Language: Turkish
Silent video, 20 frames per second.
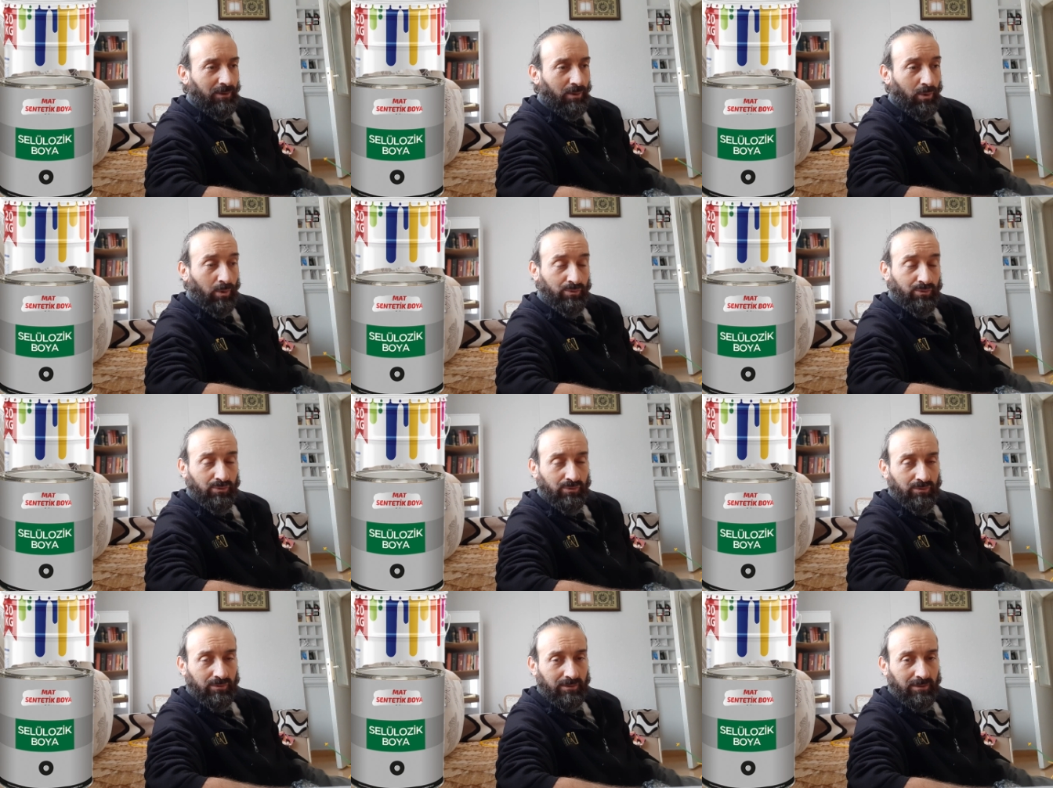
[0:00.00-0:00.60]

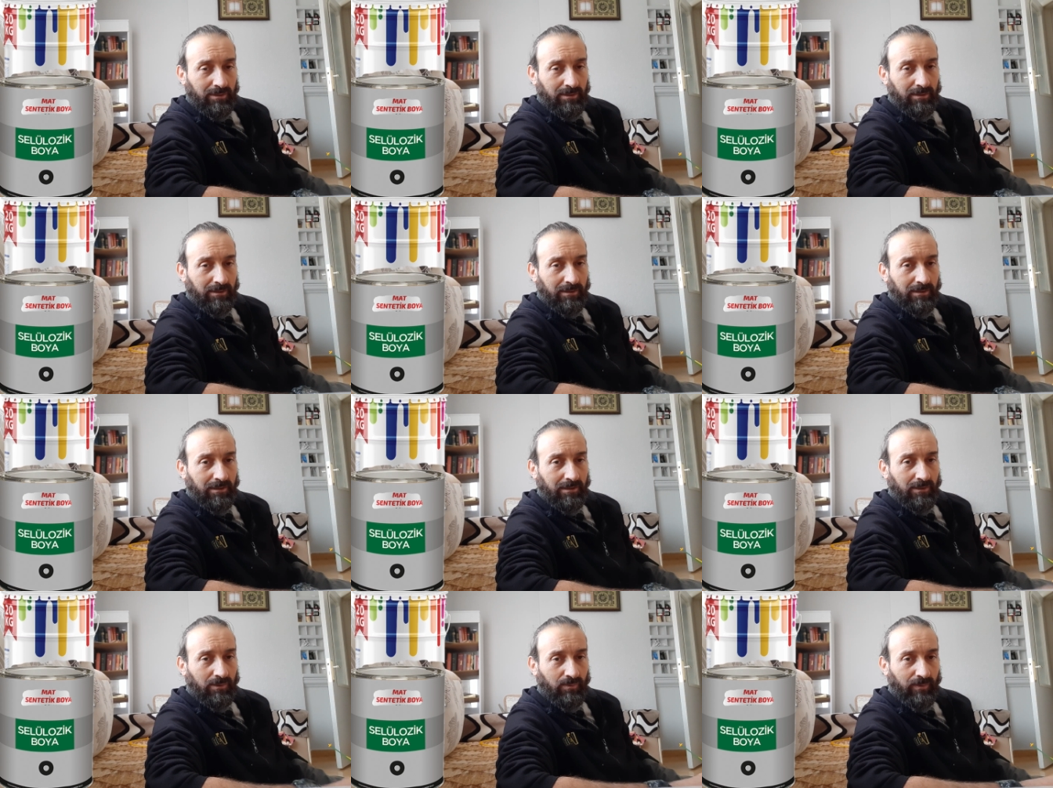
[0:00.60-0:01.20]
odun
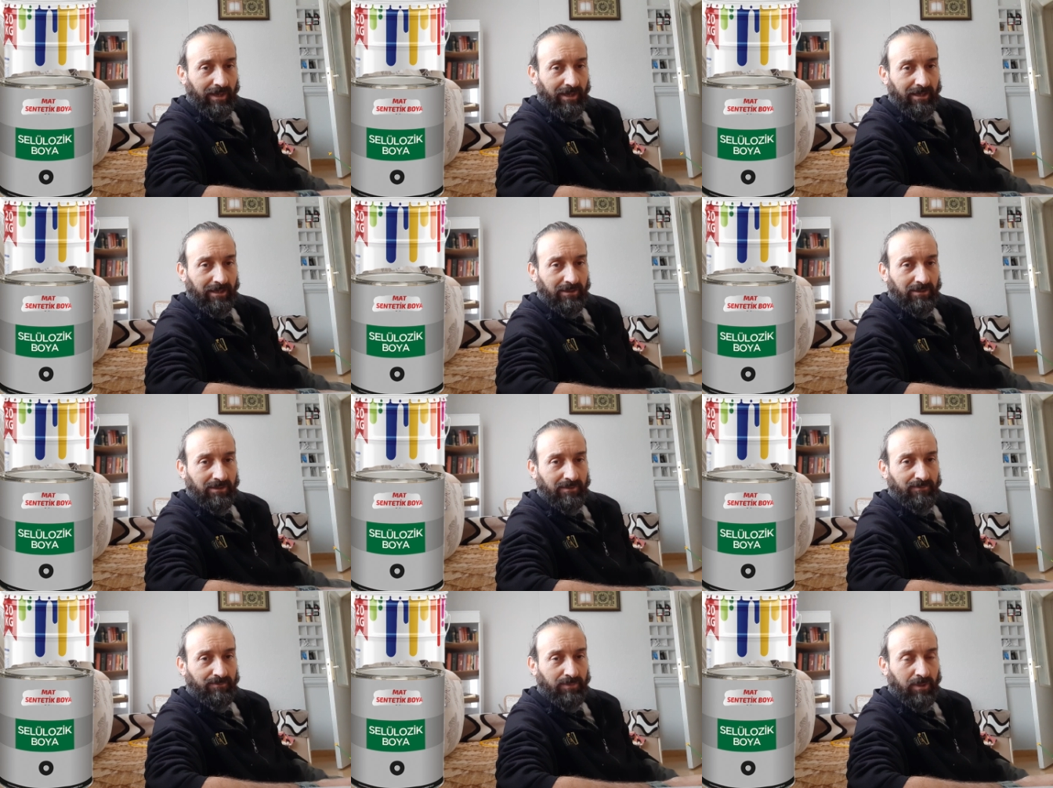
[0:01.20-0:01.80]
ve
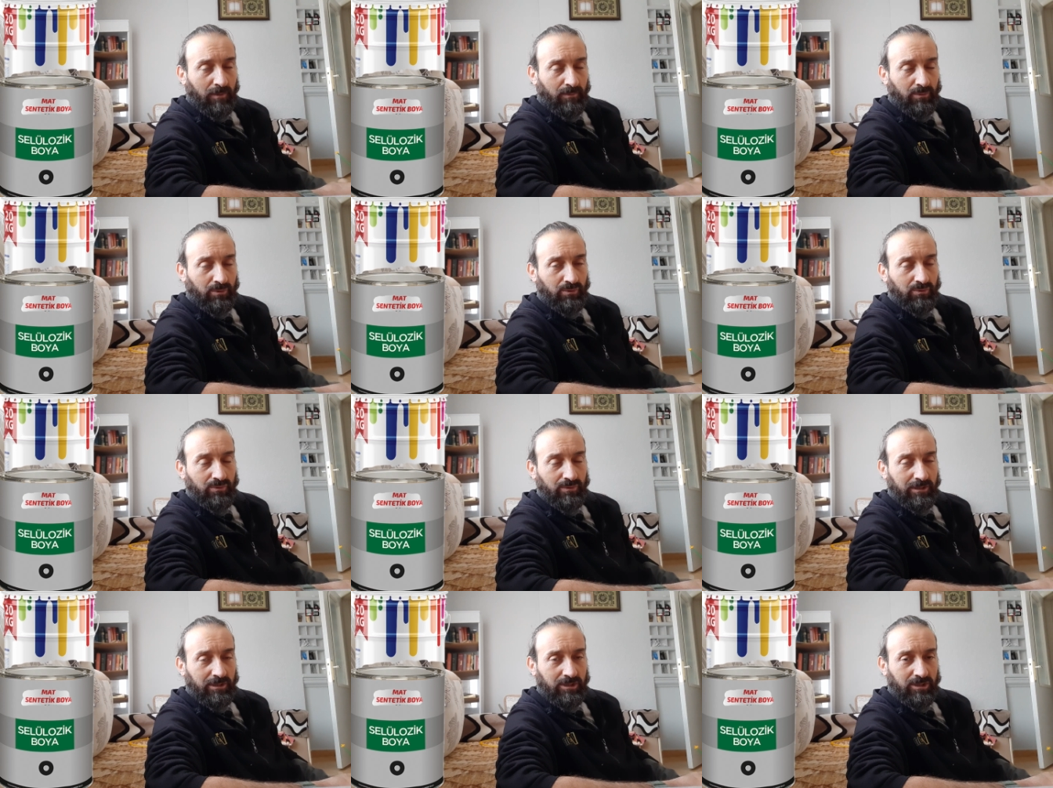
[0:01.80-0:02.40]

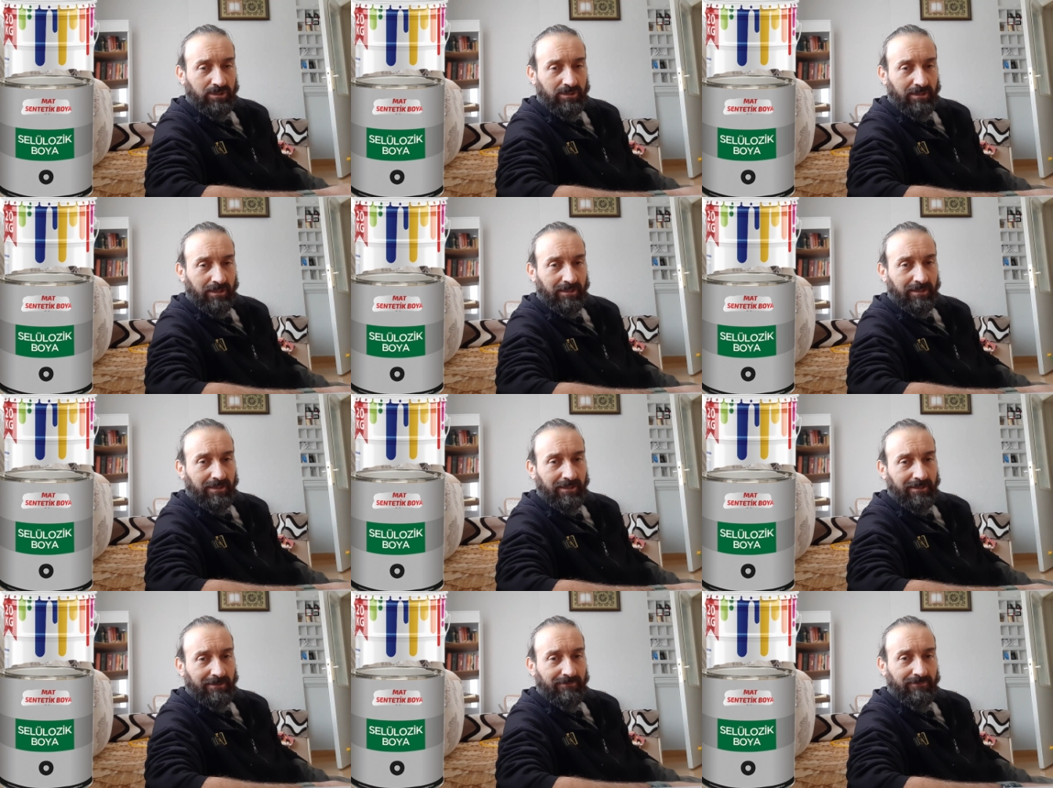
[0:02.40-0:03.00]
pamuğun
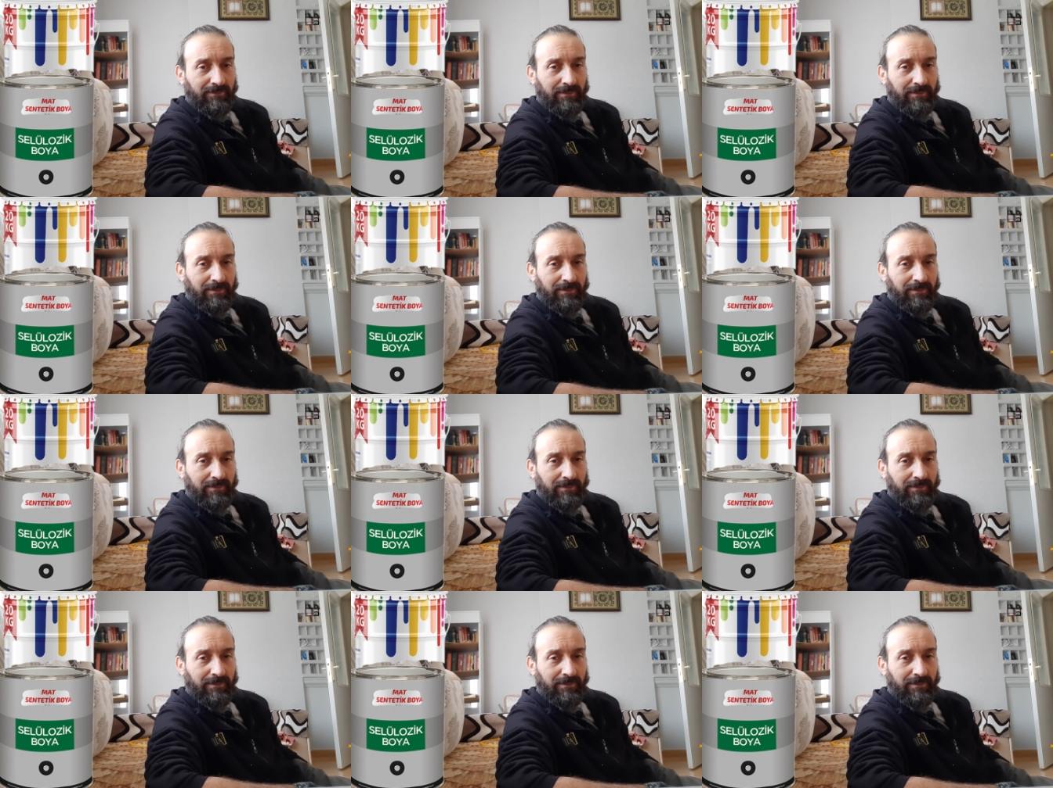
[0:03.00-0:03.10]
içindeki